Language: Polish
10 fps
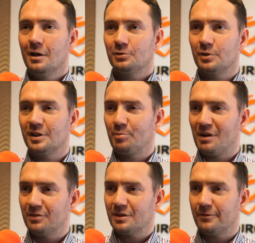który
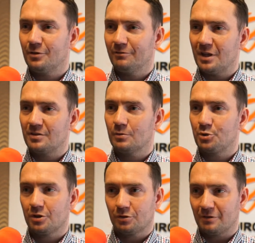naprawdę swoją wiedzą,
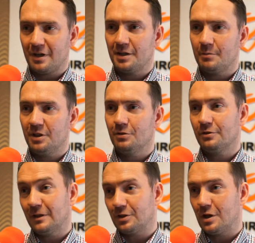przygotowaniem i
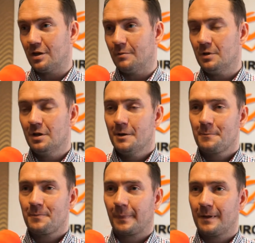doświadczeniem
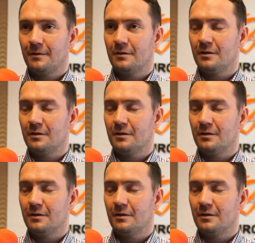mm,